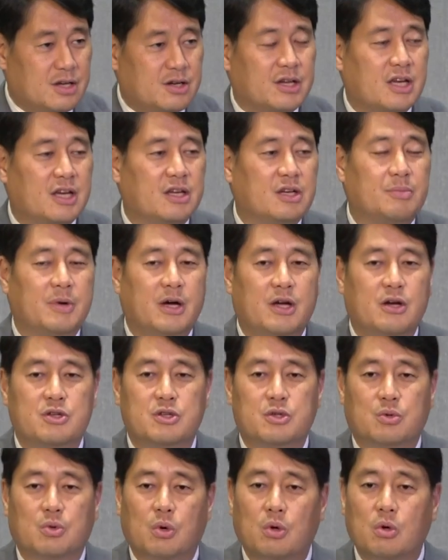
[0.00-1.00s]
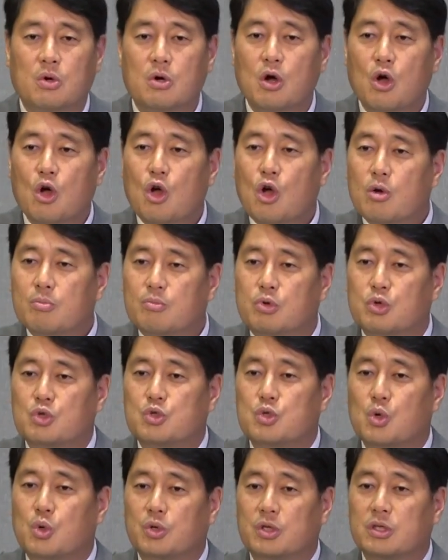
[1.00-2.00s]
이렇게 이름하여지고
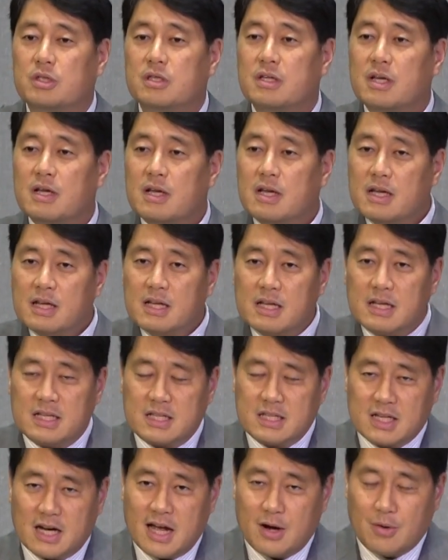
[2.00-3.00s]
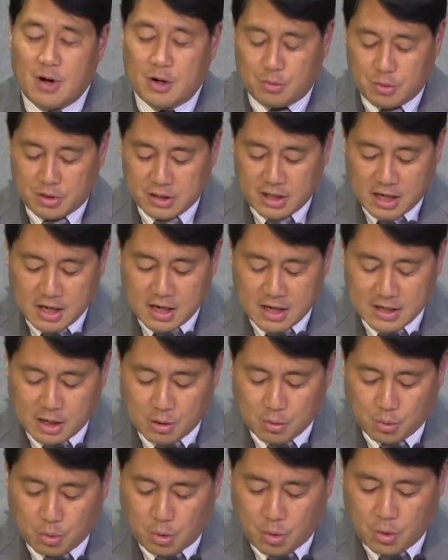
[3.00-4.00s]
북쪽은 이스라엘
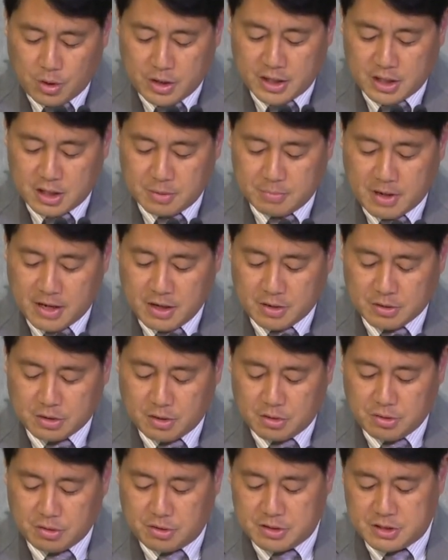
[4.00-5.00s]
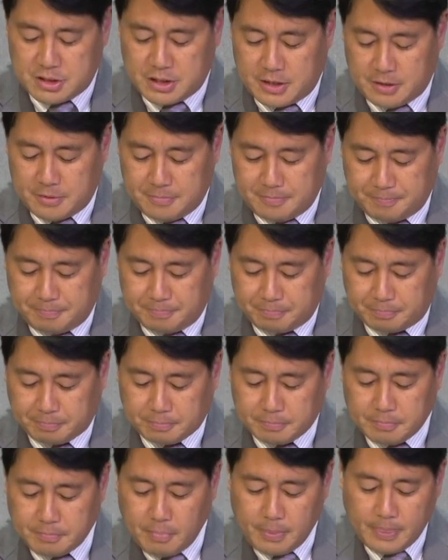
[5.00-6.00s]
왕국이다라고 이름하였던 것이에요.
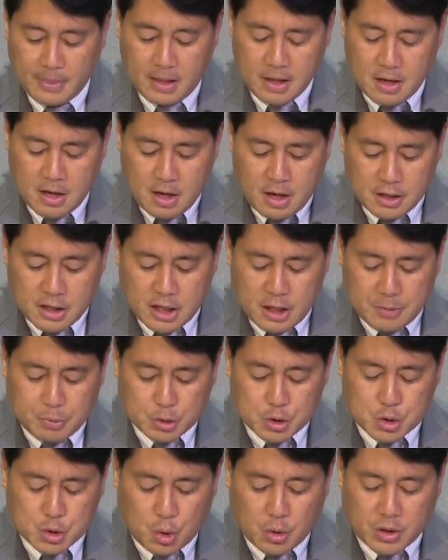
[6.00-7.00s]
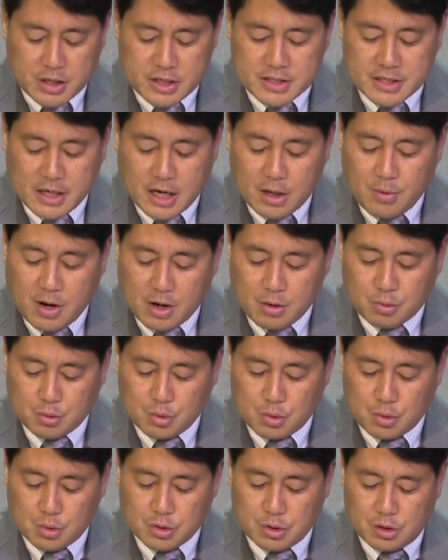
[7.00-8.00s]
이 북쪽 이스라엘
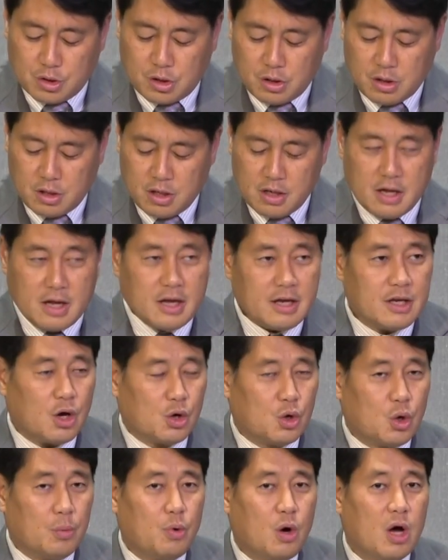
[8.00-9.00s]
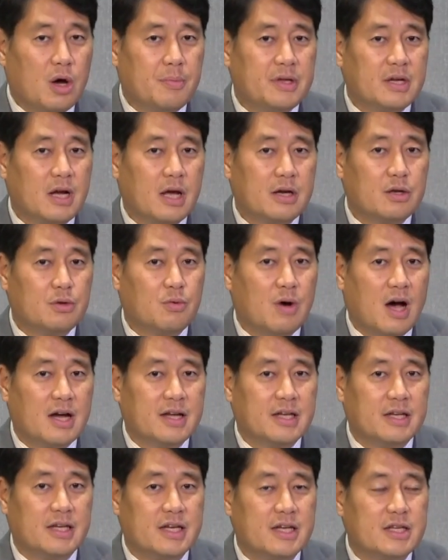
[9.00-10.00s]
왕국을 여로보암이라는
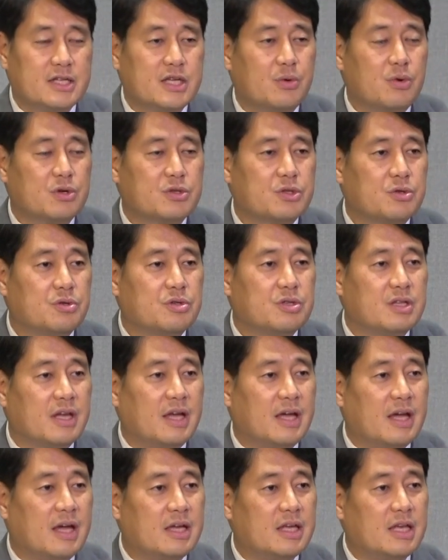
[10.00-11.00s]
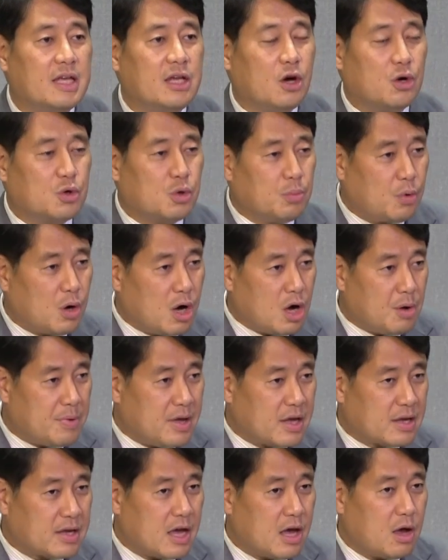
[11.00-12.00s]
왕이 세웠었는데 이
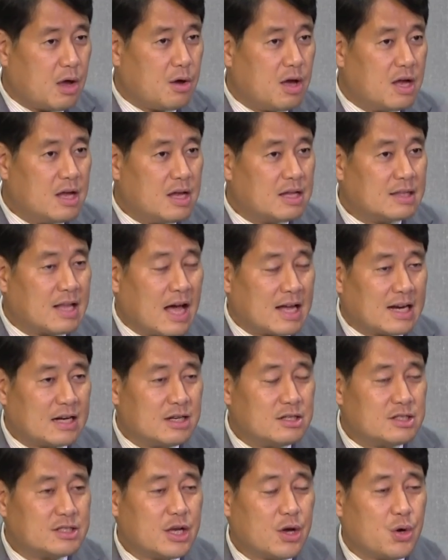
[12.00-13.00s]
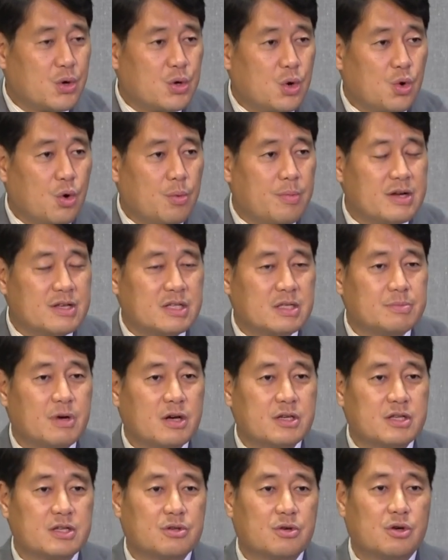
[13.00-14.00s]
여로보암에게 나라를 세우라고
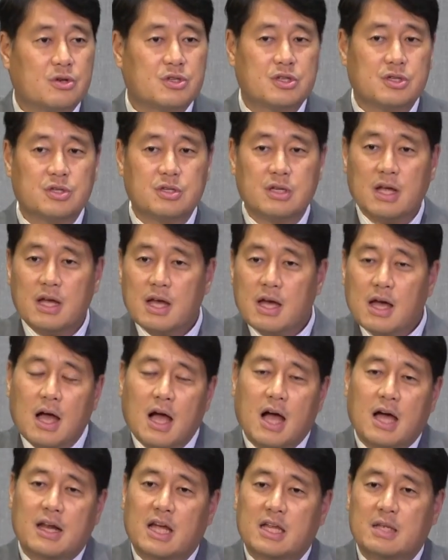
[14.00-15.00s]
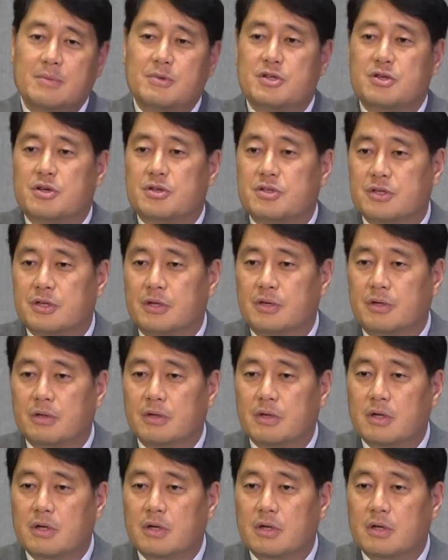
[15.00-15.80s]
말씀하신 것은 하나님이셨어요.